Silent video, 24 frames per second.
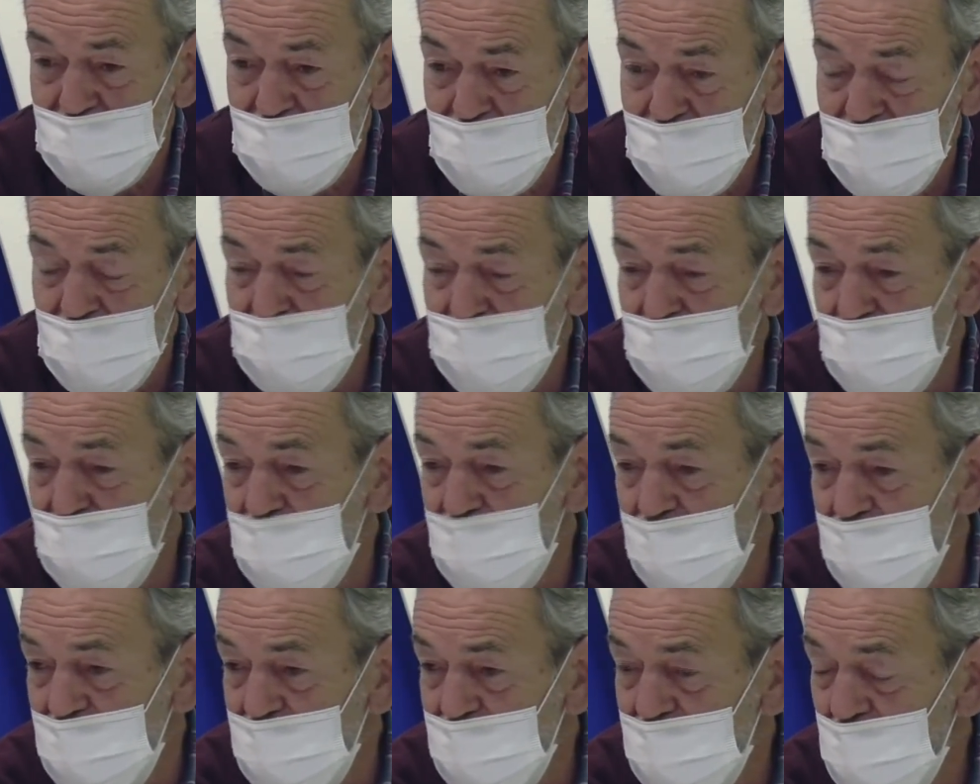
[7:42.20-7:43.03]
hacia
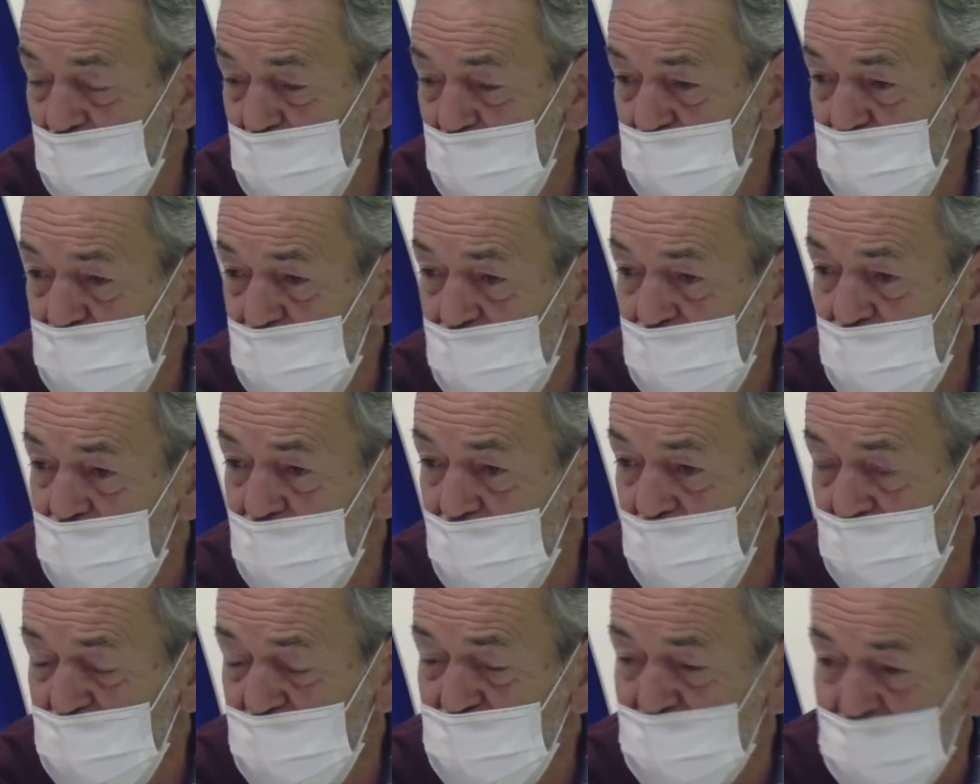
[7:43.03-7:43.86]
finales de agosto, hacia
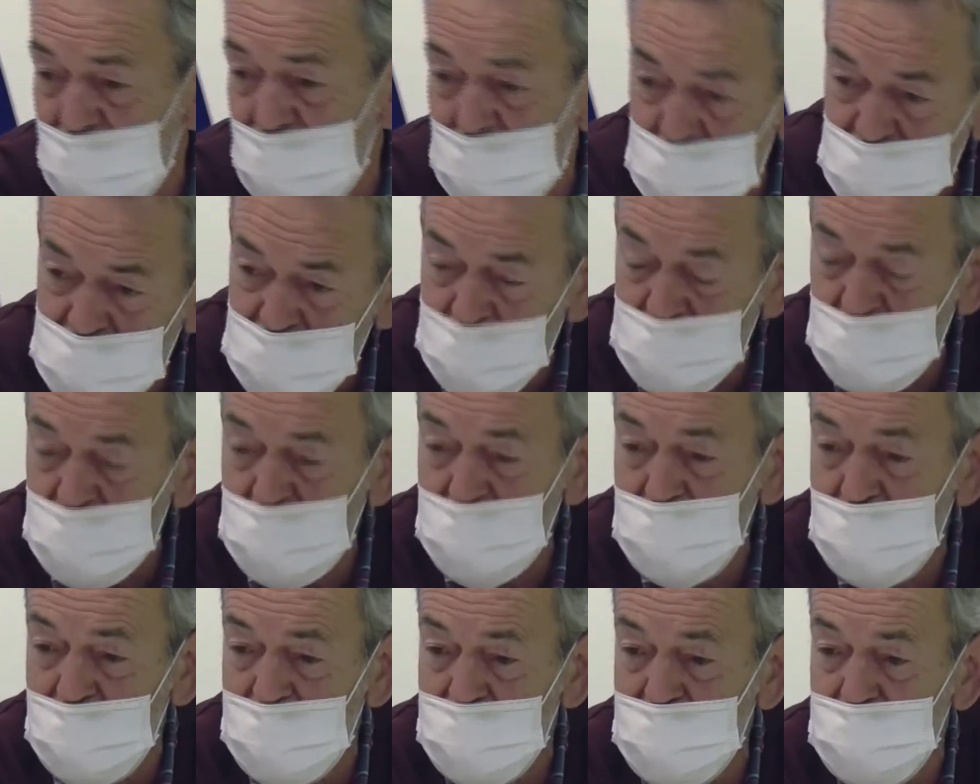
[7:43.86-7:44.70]
el 20 de agosto
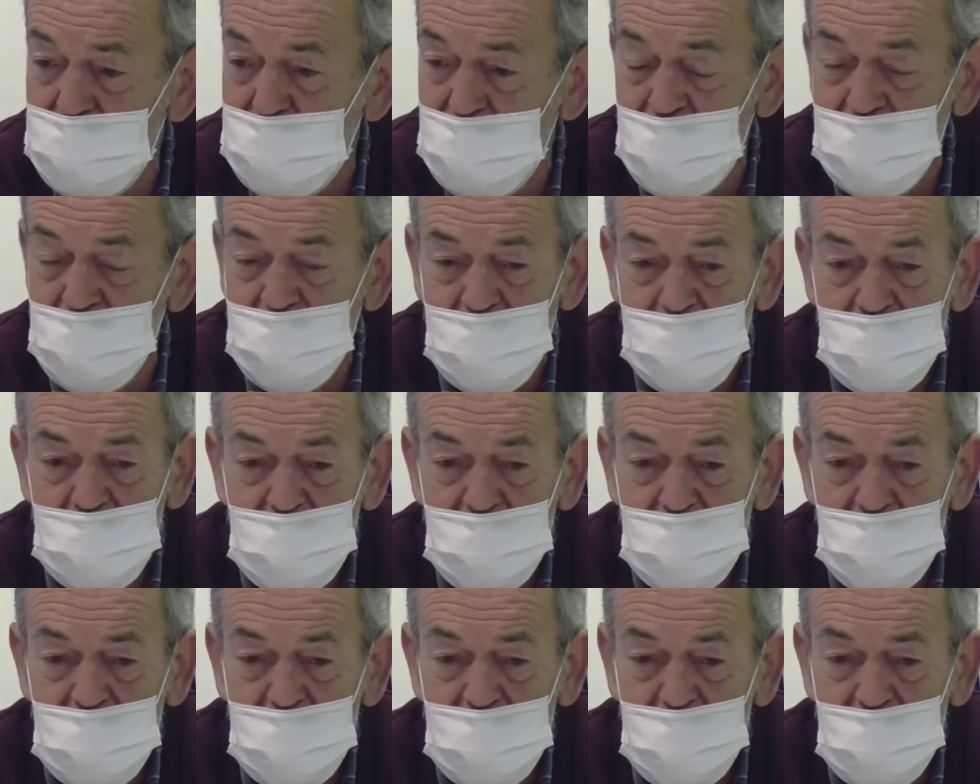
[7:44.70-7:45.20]
aproximadamente por ahí,